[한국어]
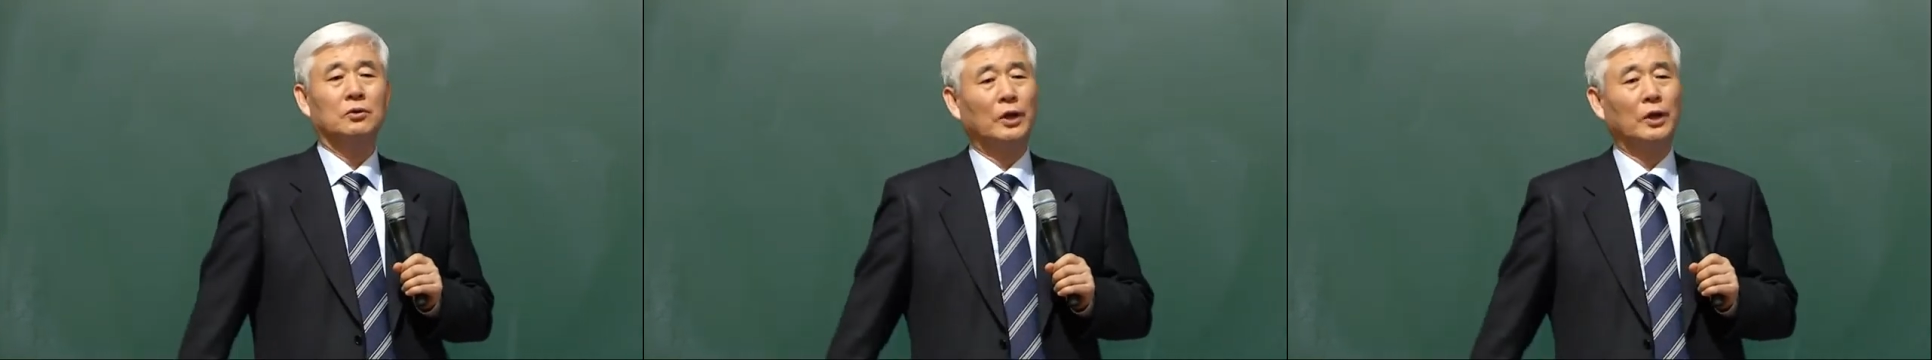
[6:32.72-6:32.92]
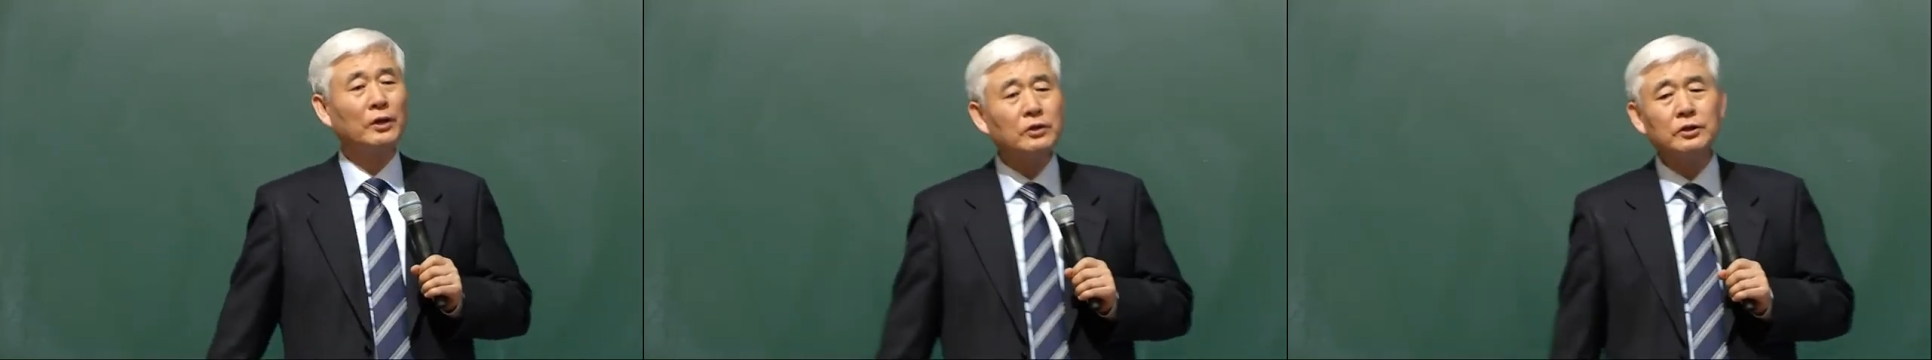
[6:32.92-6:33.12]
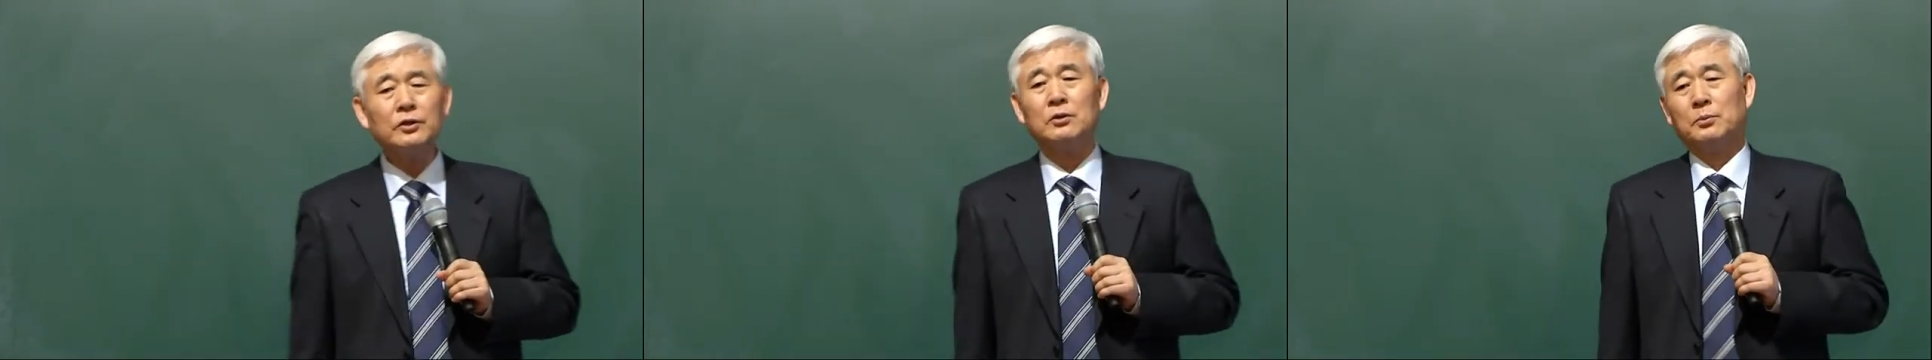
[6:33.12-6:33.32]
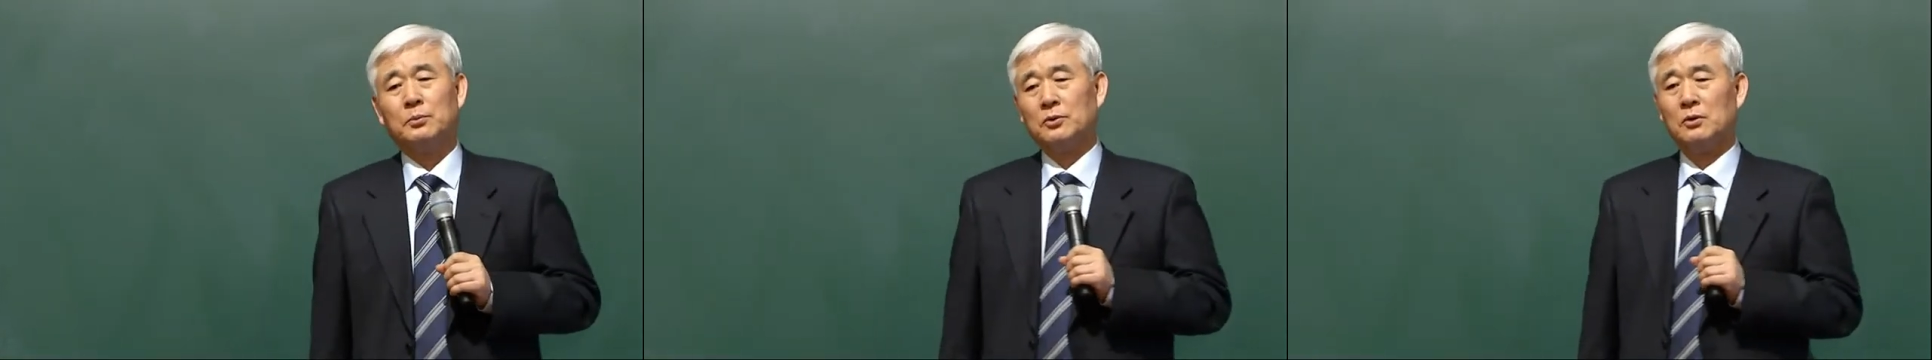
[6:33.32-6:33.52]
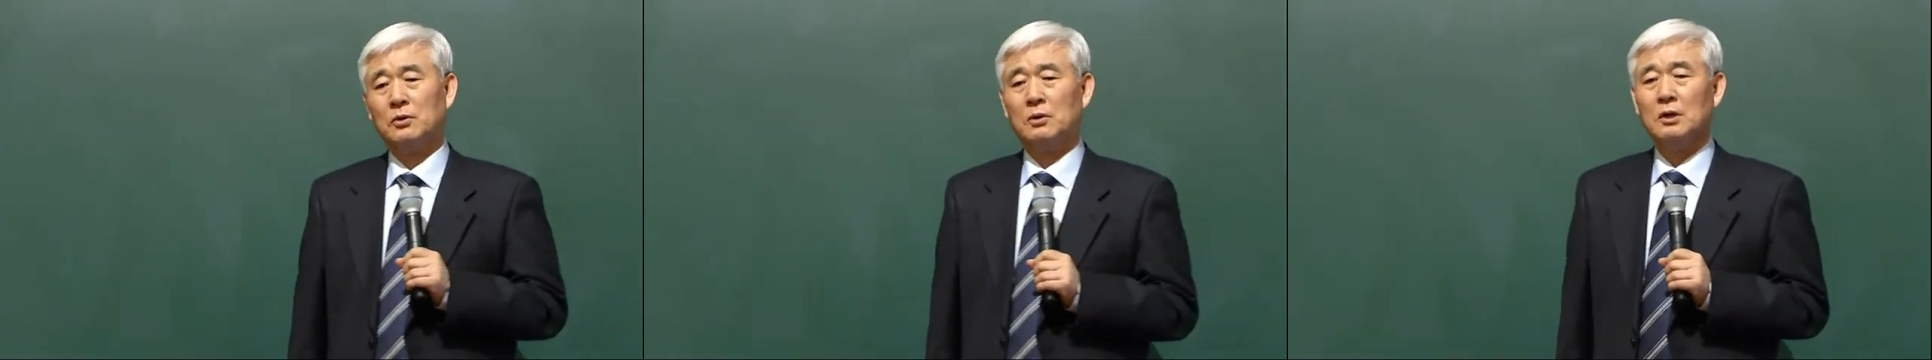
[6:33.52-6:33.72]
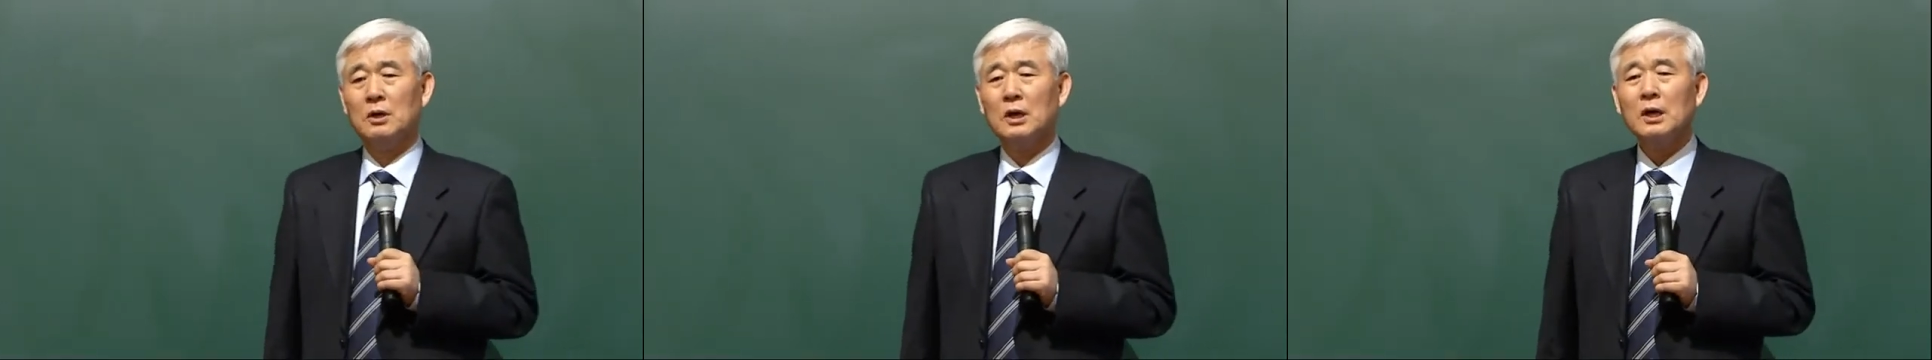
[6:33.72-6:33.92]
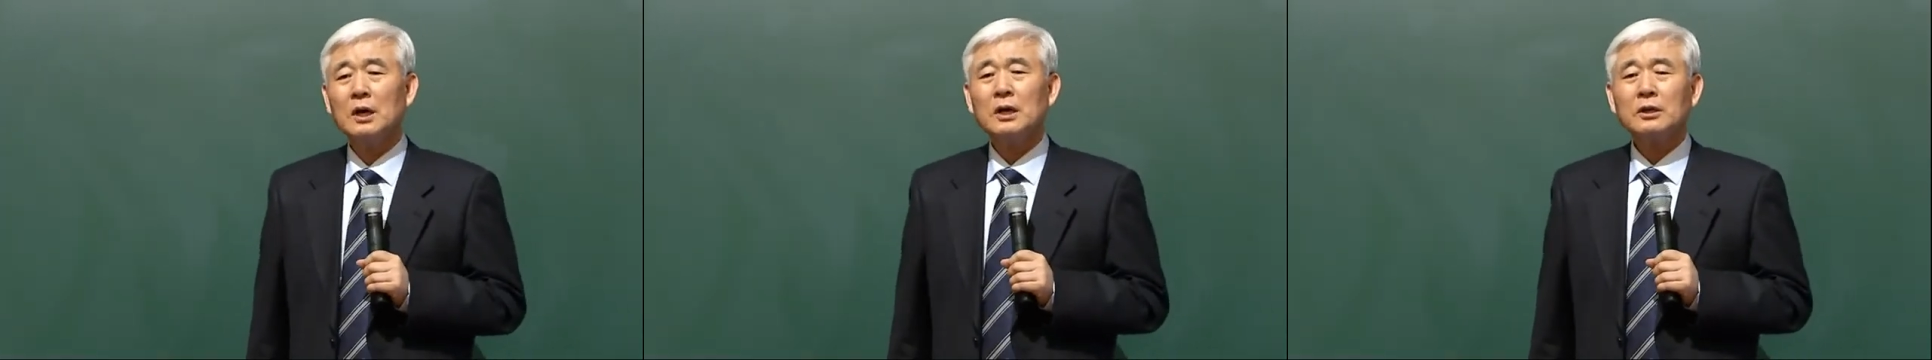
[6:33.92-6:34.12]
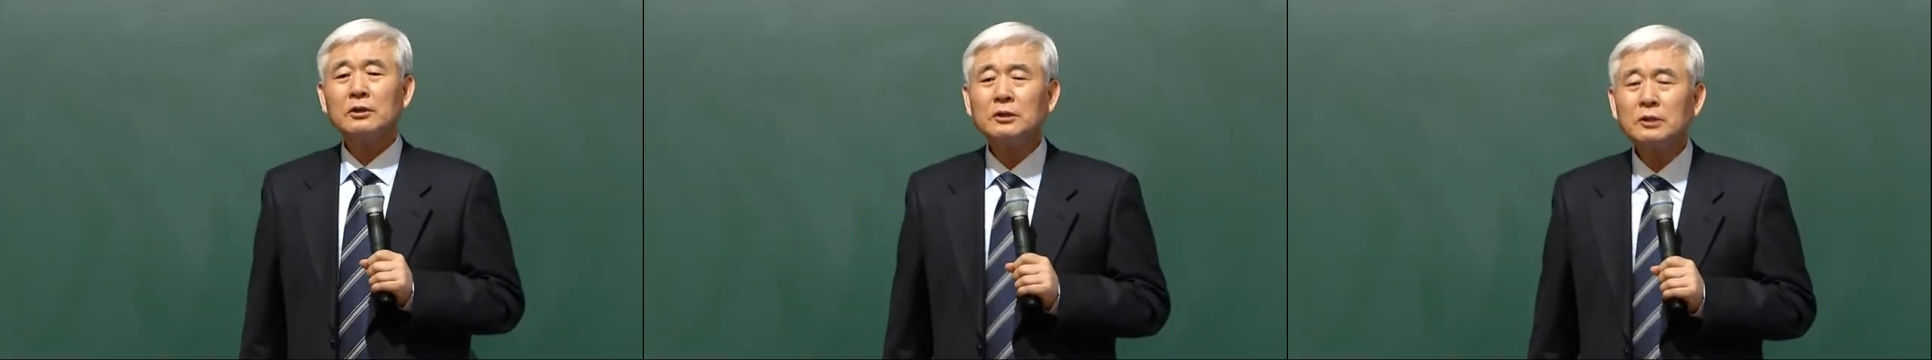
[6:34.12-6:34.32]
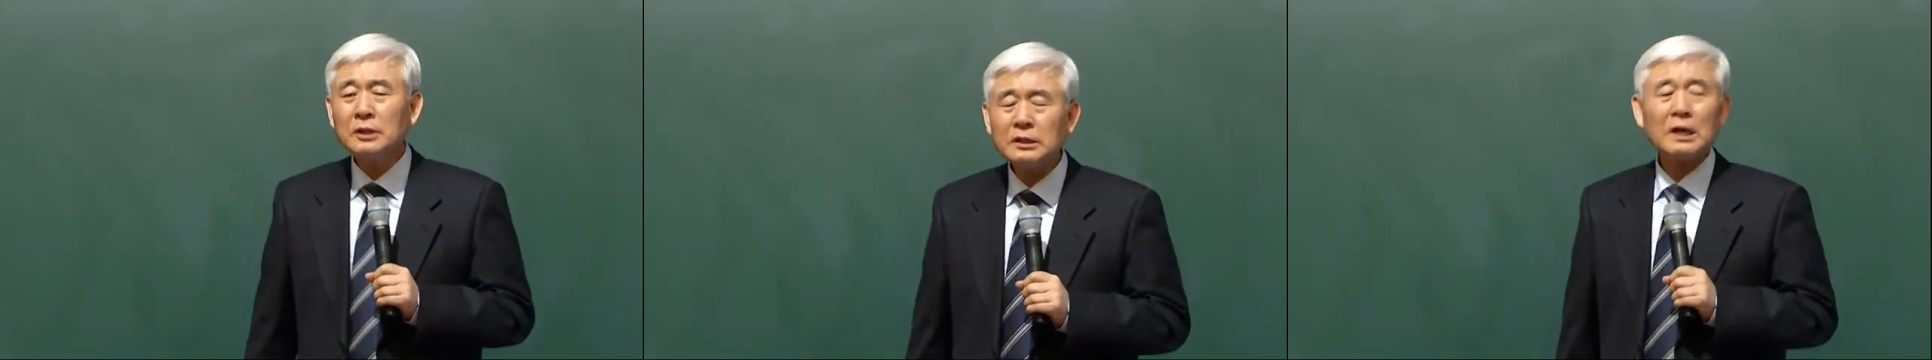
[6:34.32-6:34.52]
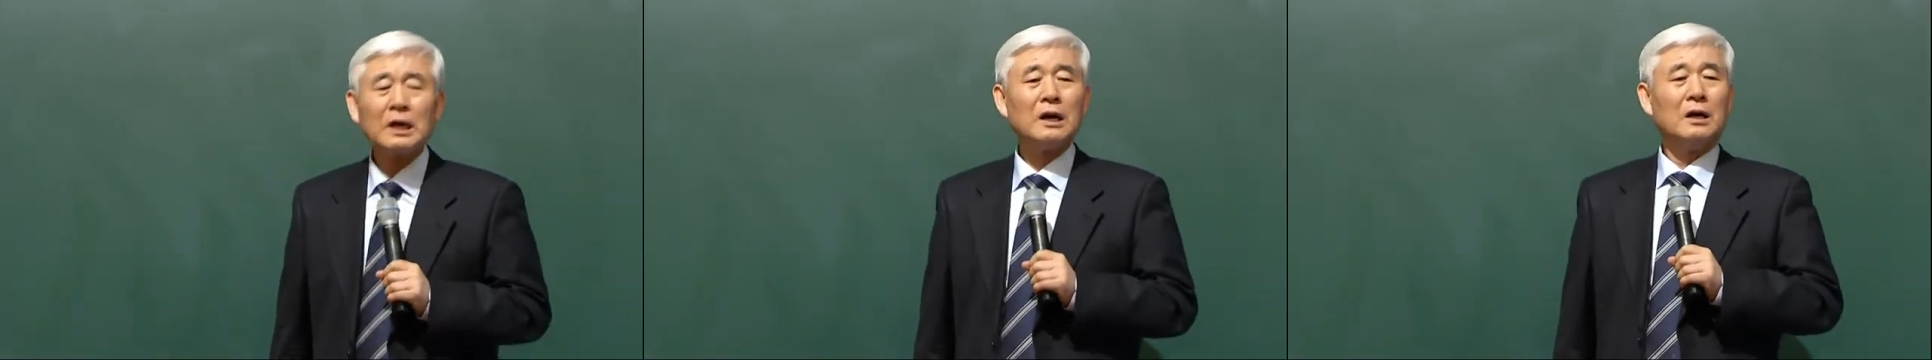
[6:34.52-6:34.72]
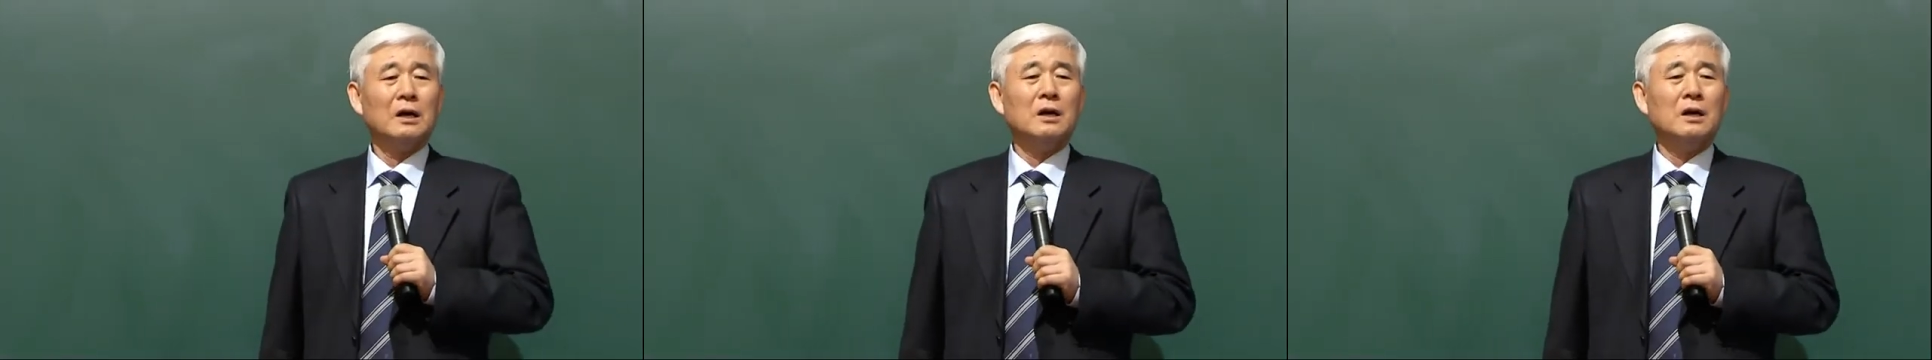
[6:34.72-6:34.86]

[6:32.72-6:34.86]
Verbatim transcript: 되는 일이 없어. 그때서